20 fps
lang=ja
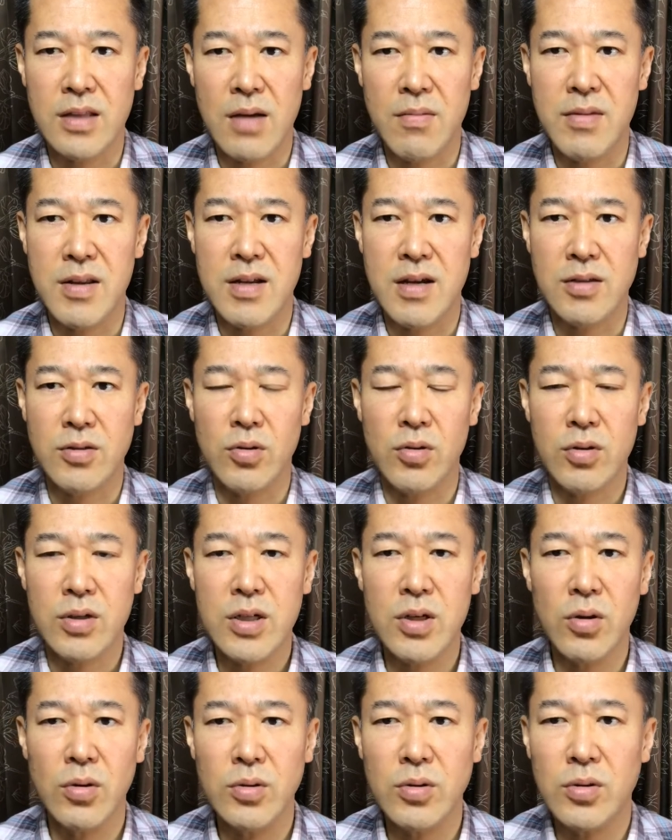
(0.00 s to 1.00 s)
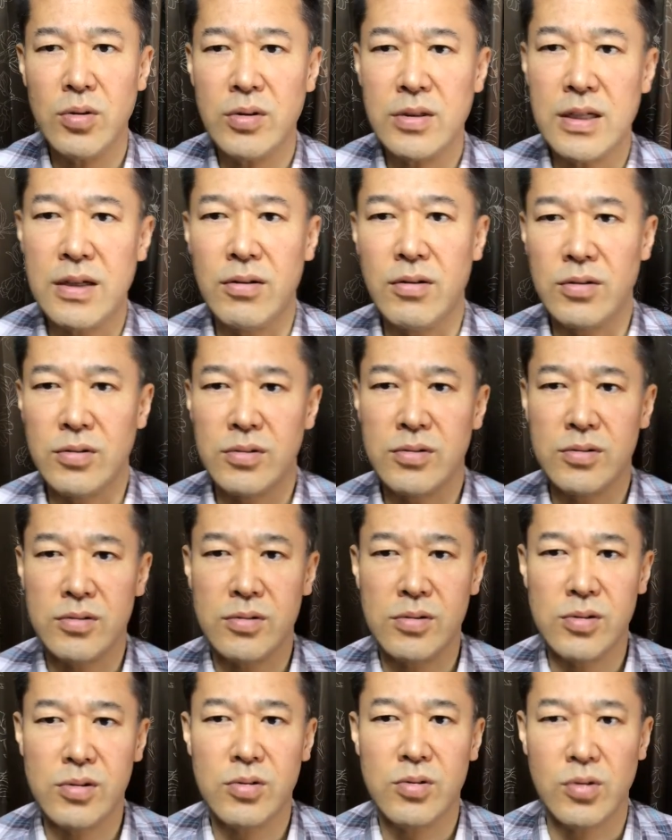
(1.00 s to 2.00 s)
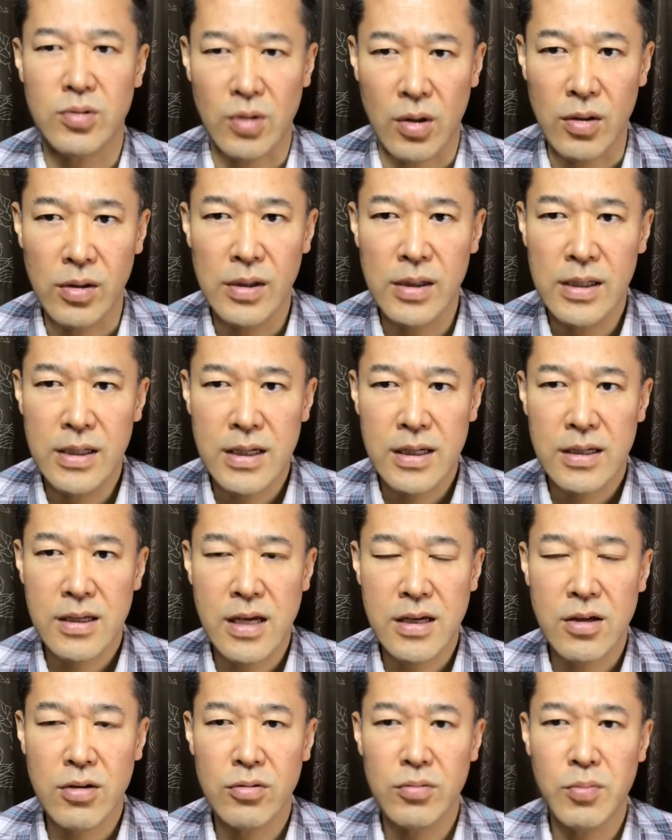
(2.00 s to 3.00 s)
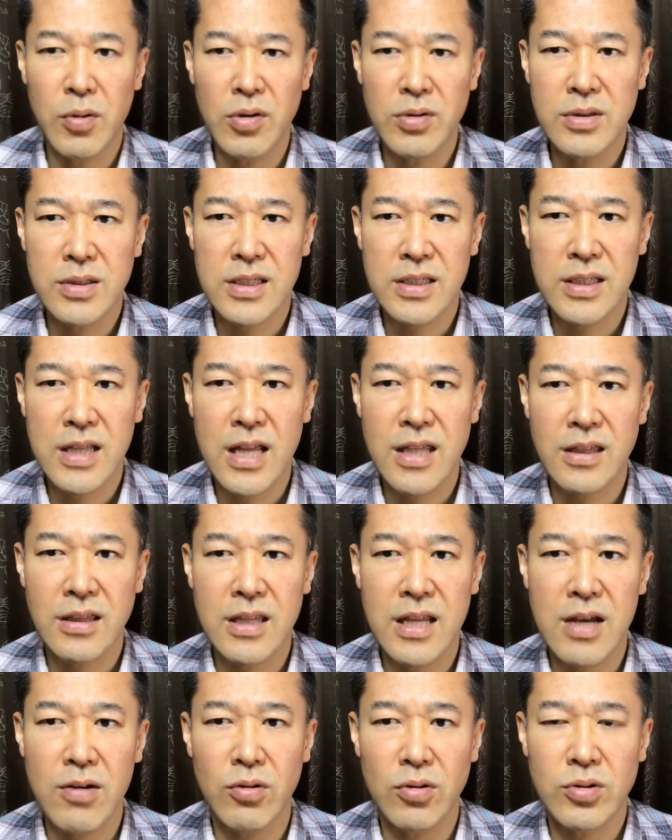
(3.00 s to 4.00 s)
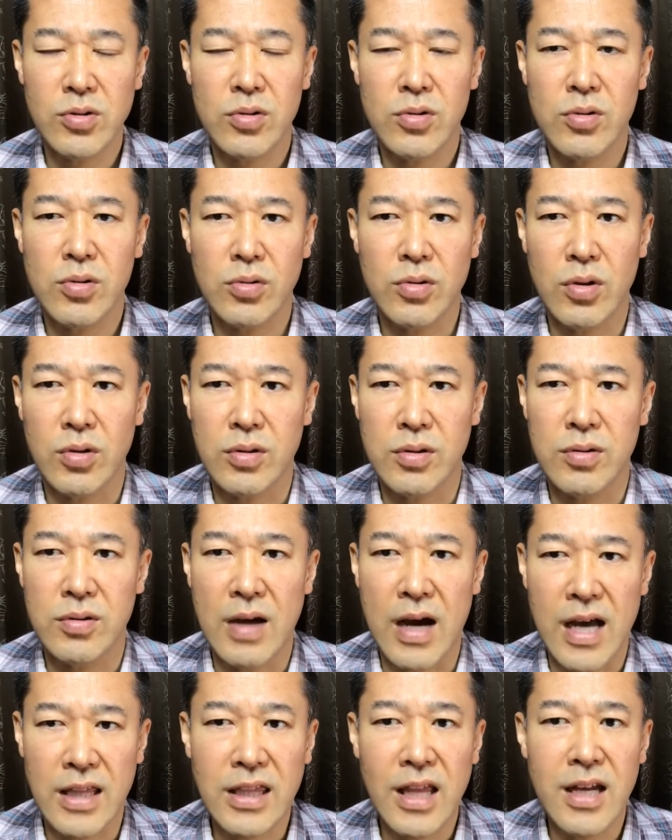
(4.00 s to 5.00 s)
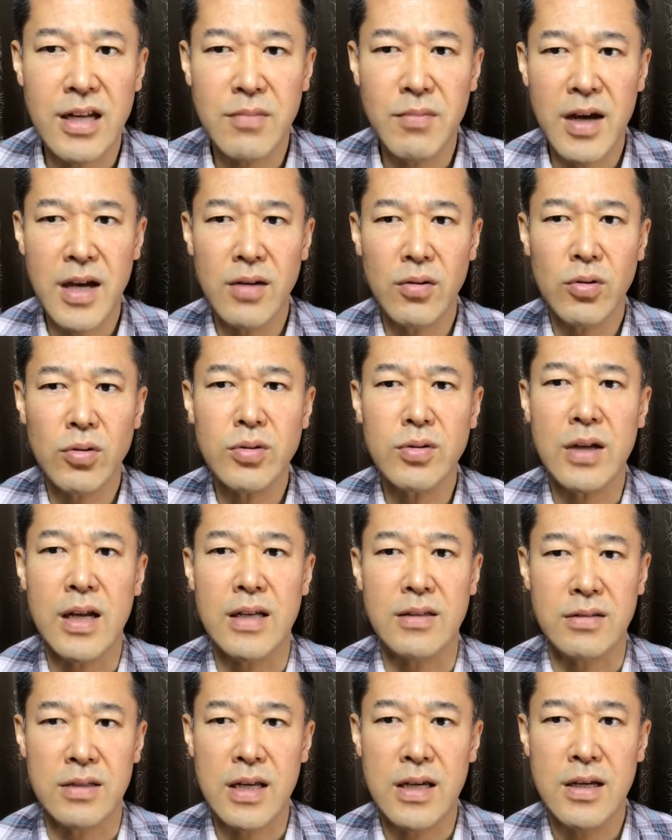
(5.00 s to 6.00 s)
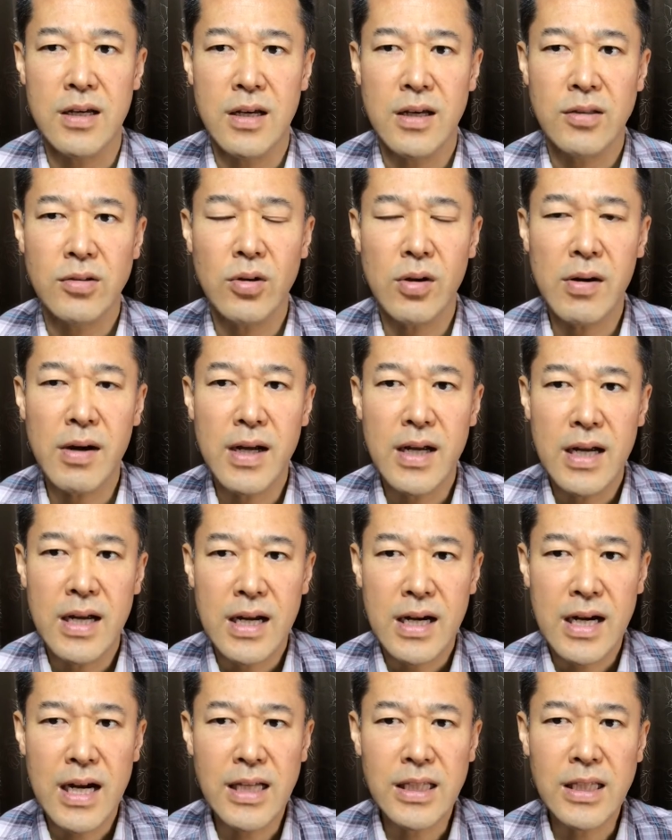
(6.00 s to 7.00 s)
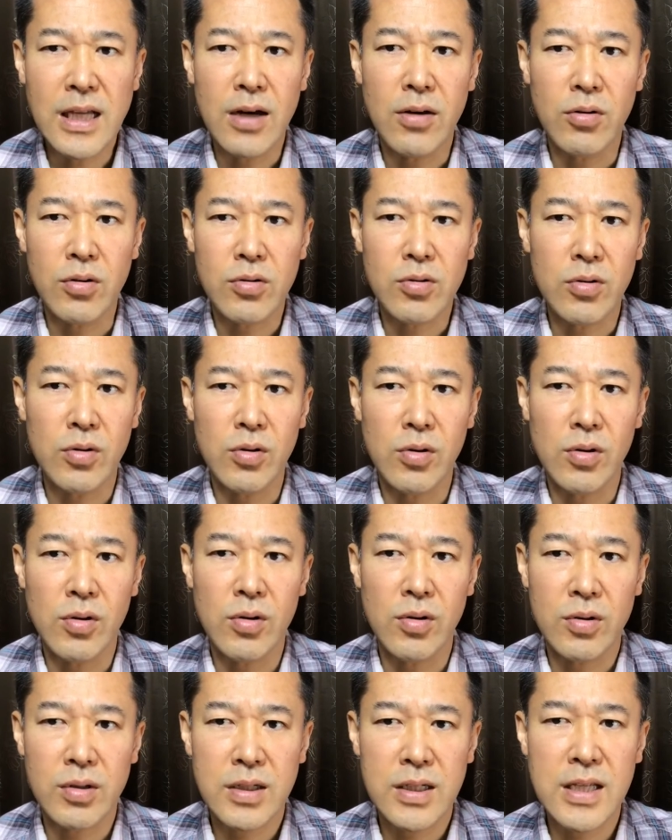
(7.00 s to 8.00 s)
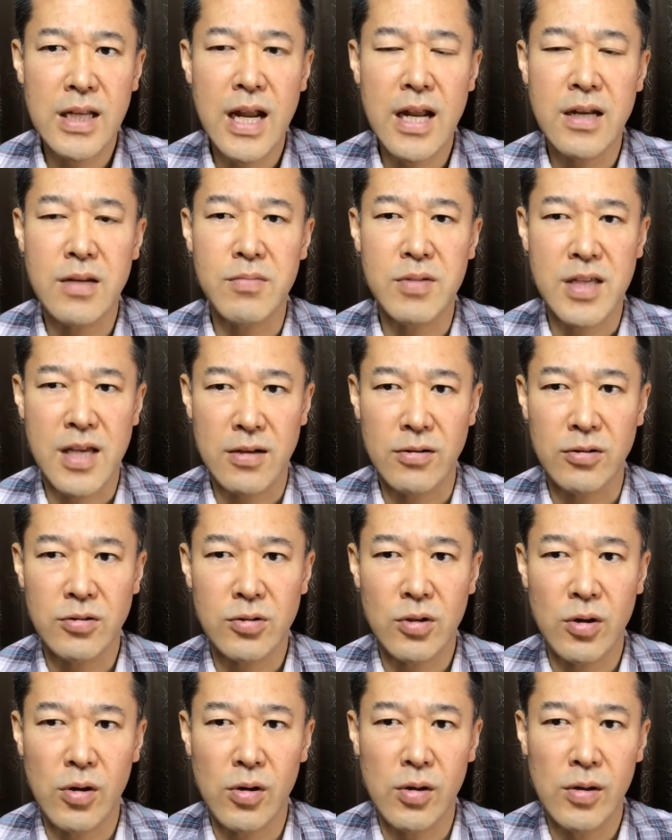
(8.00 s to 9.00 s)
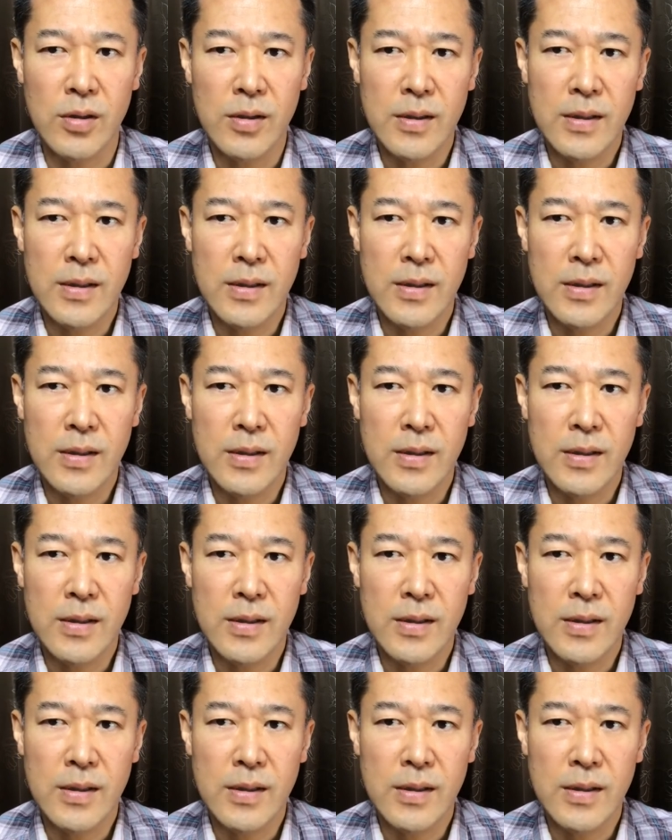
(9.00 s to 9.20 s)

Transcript: ためにはその基本動作をすること結局凡事徹底をすることっていうのは当たり前のことなんですね。それは肩をこう綺麗に見せるその、